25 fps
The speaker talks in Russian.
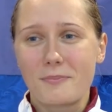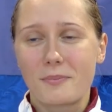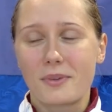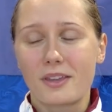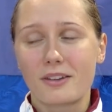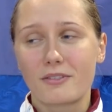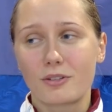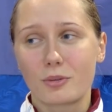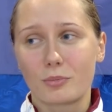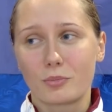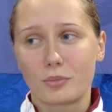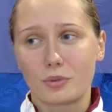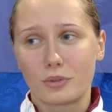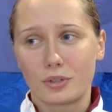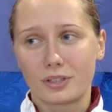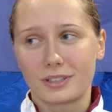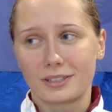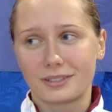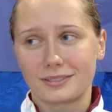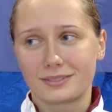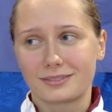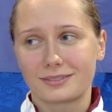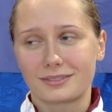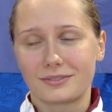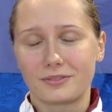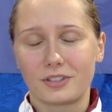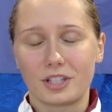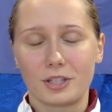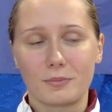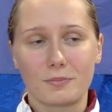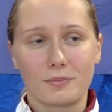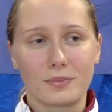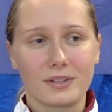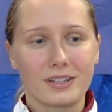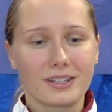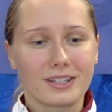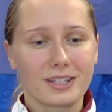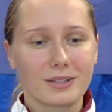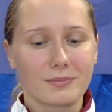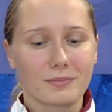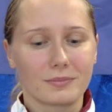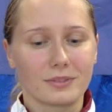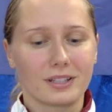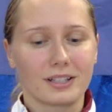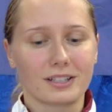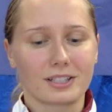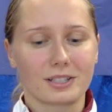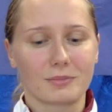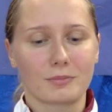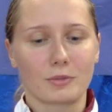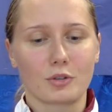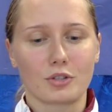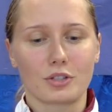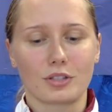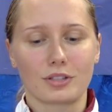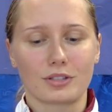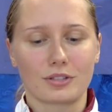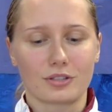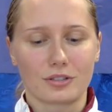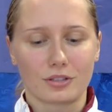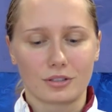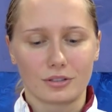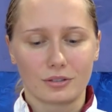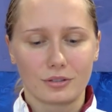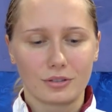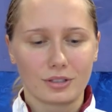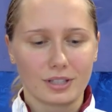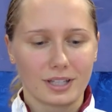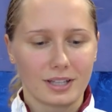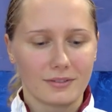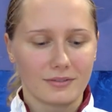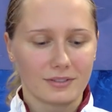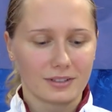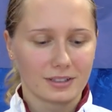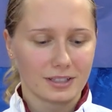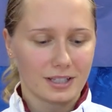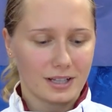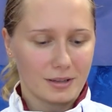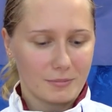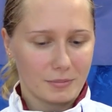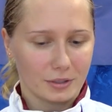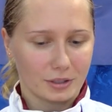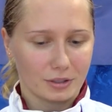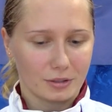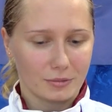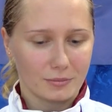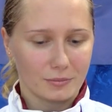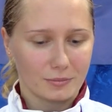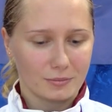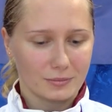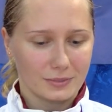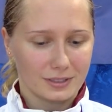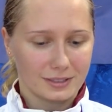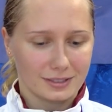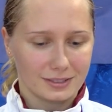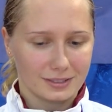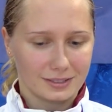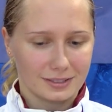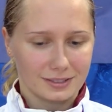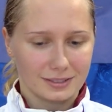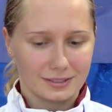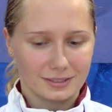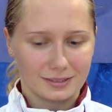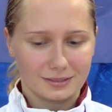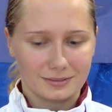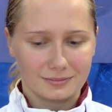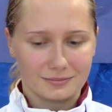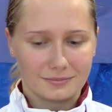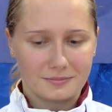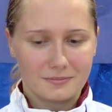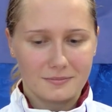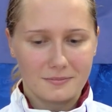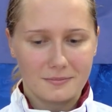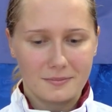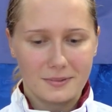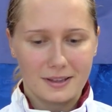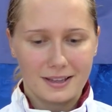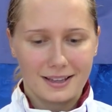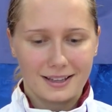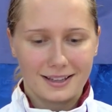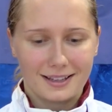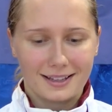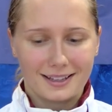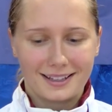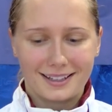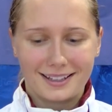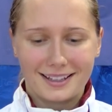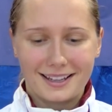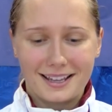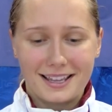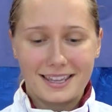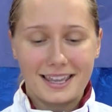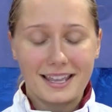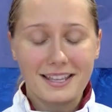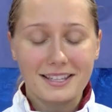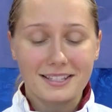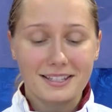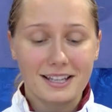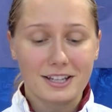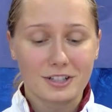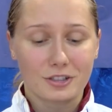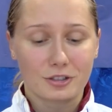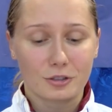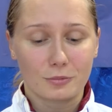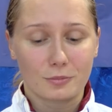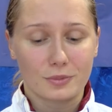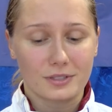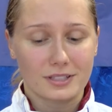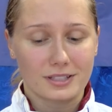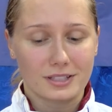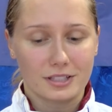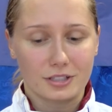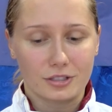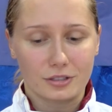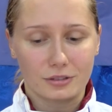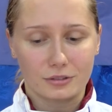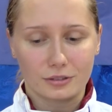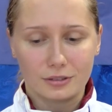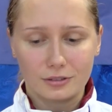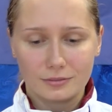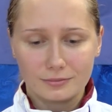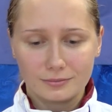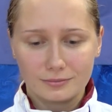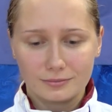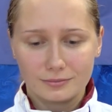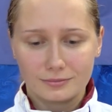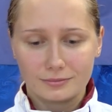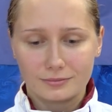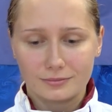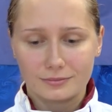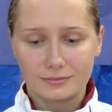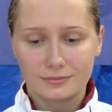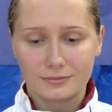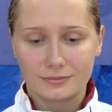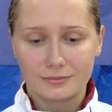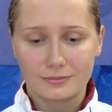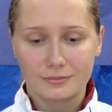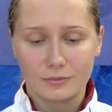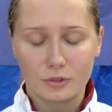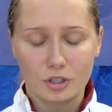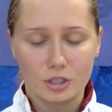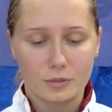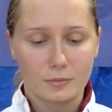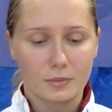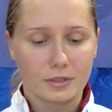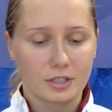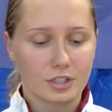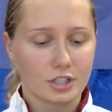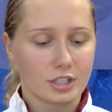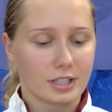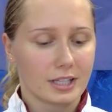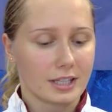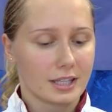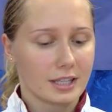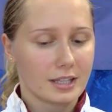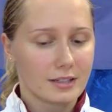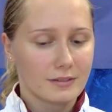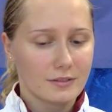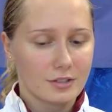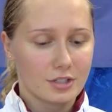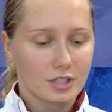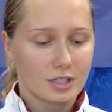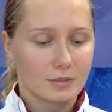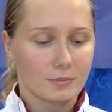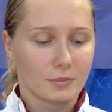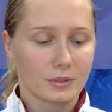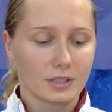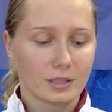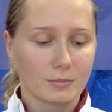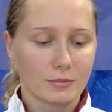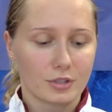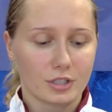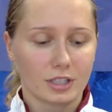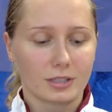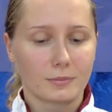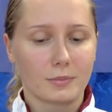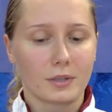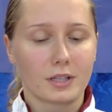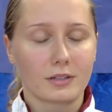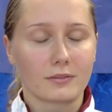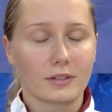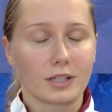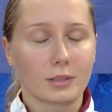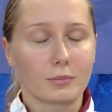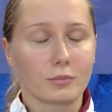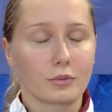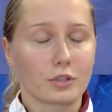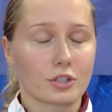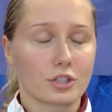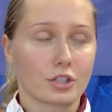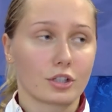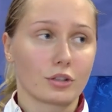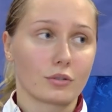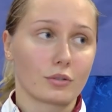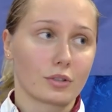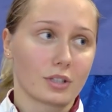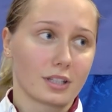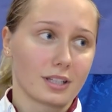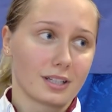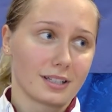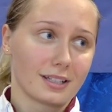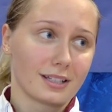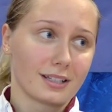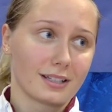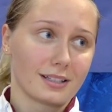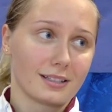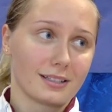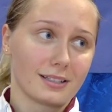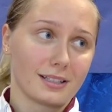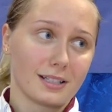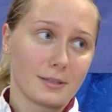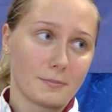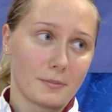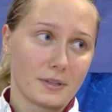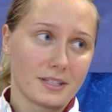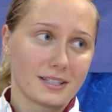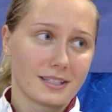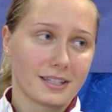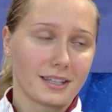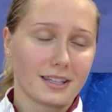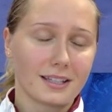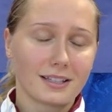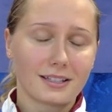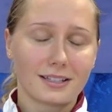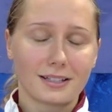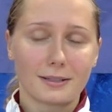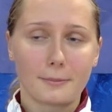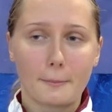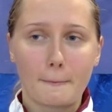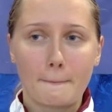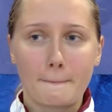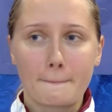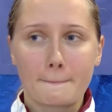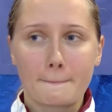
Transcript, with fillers: Первый бой в Олимпийке дался мне очень тяжело, я вела, потом а, я не знаю, что произошло. Может быть, начала нервничать, потому что это первый отборочный турнир на Олимпийские игры.